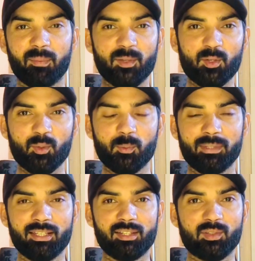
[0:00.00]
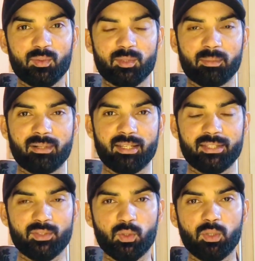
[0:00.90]
अलैक्म उम्मीद करता हूँ सब खैर
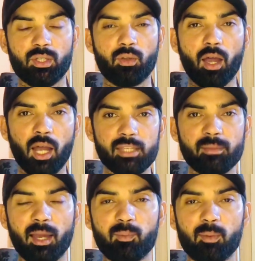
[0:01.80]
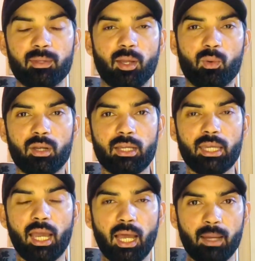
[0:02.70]
से होंगे तो आज मैं आपको बताऊंगा कि
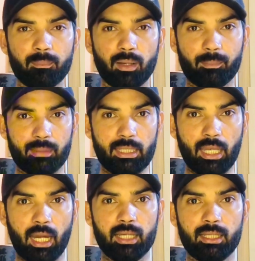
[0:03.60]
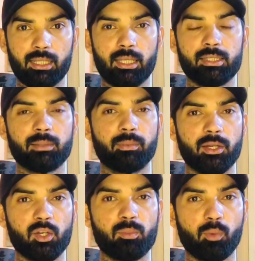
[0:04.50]
आप अपनी कैट के लिए जब
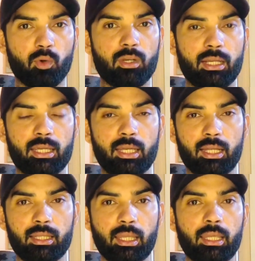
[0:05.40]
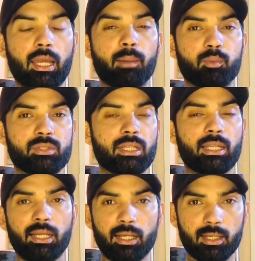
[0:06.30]
लिटर पोर्ट लेके आते हैं या आप उसके
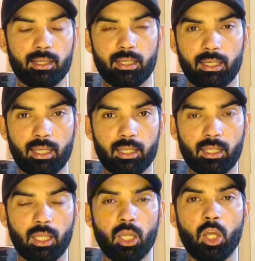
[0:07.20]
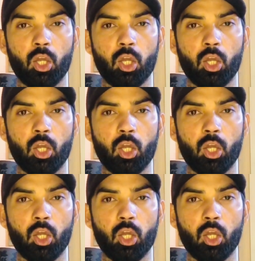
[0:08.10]
लिए लिटर लेके आते हैं